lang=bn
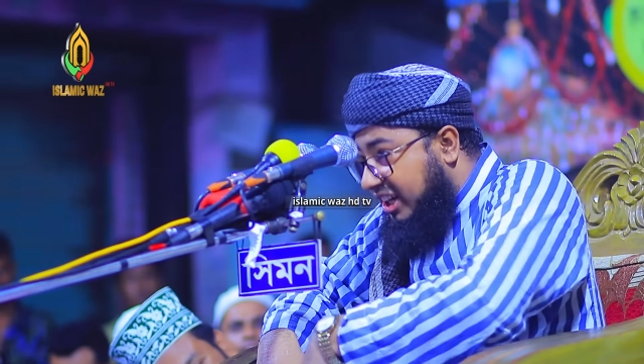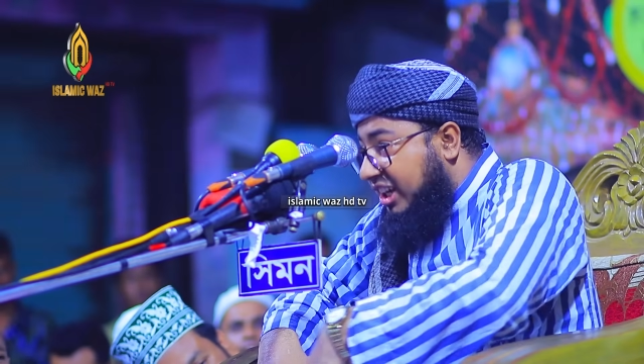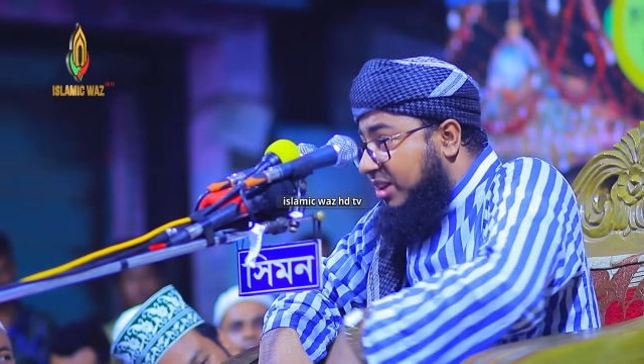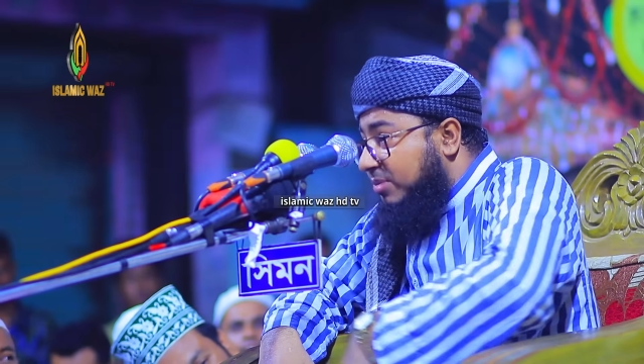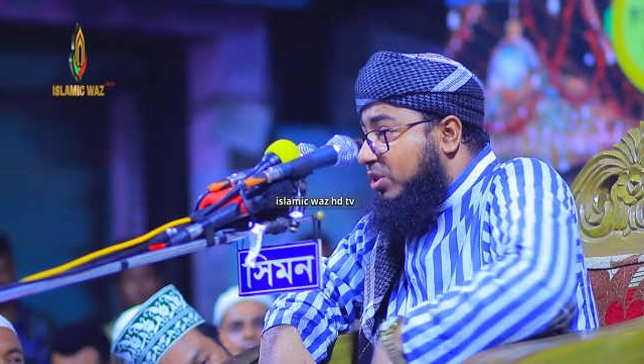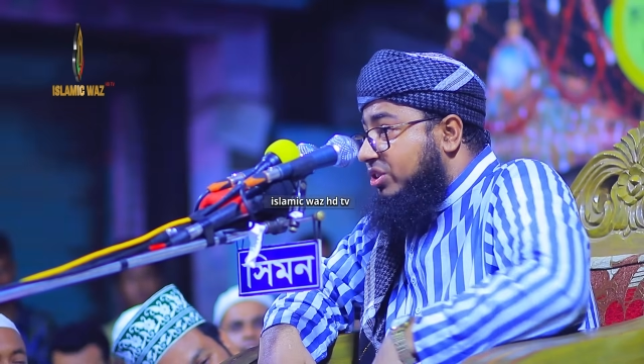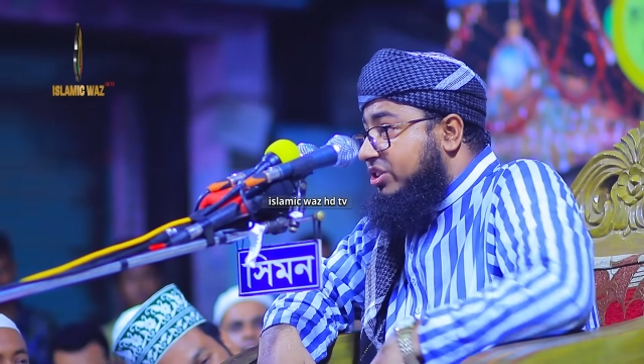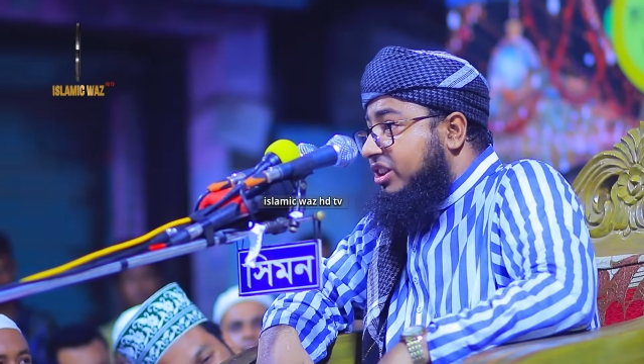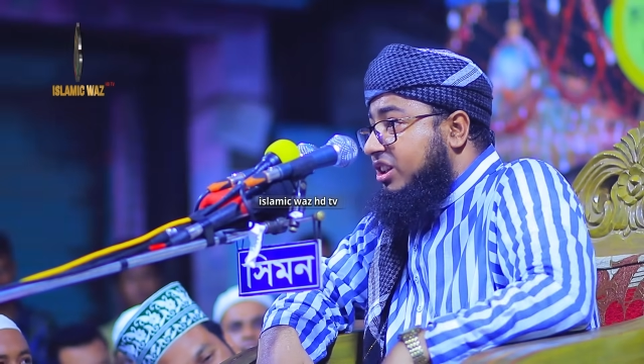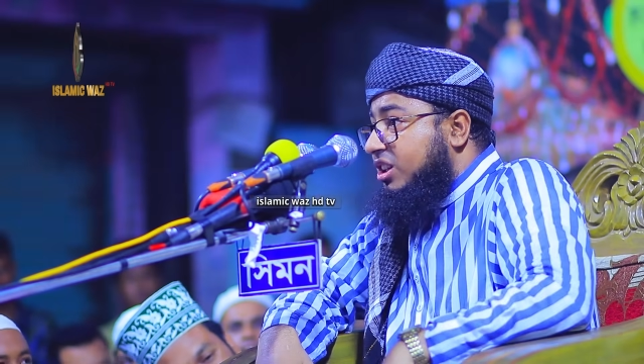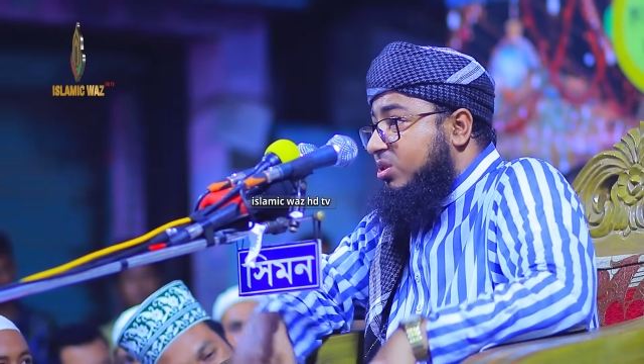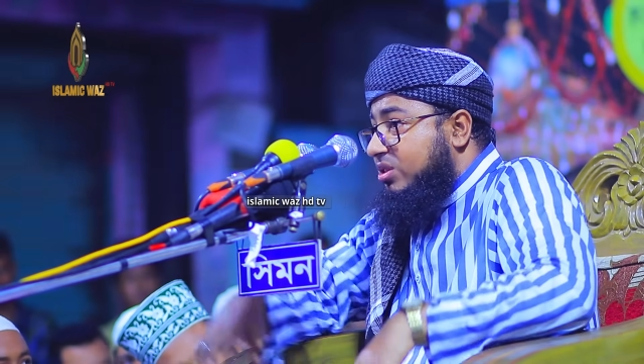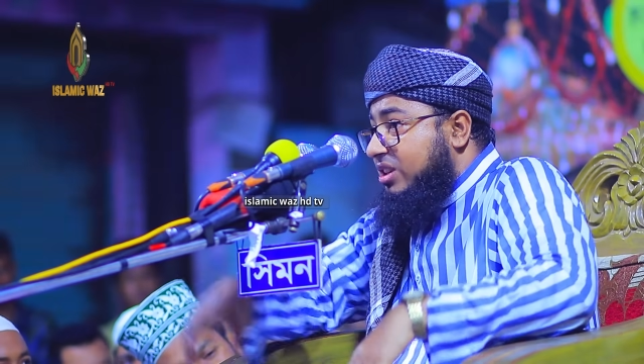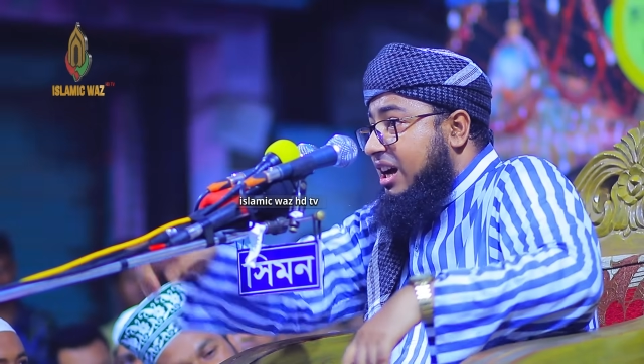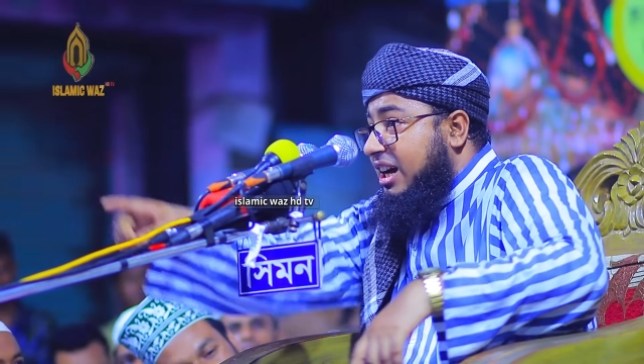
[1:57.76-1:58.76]
এখানে বসেন
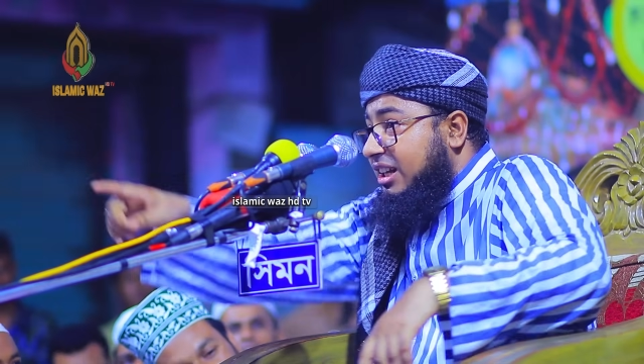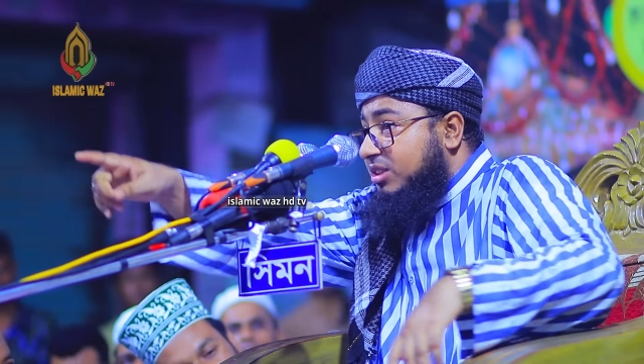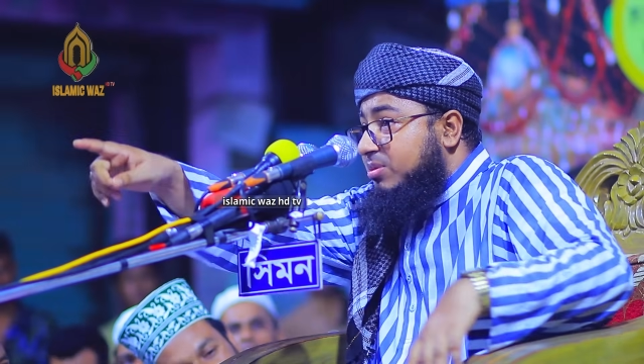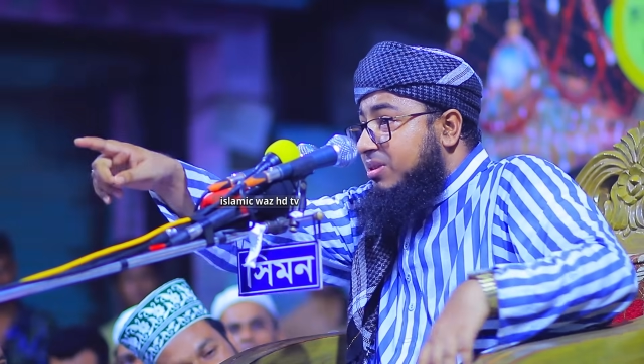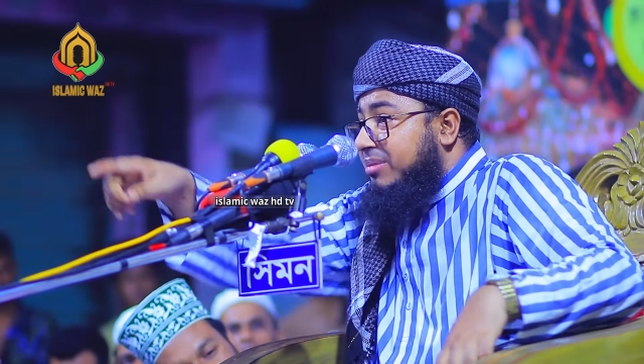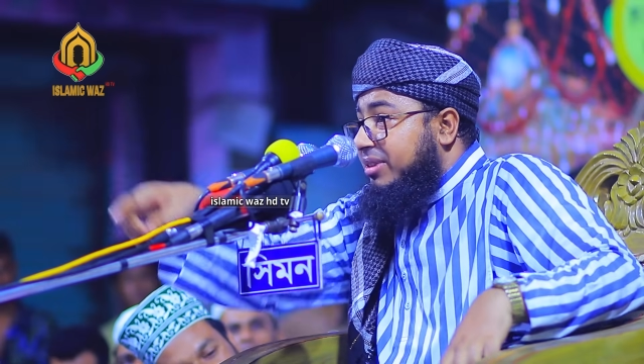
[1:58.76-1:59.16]
কেন টাকা দিব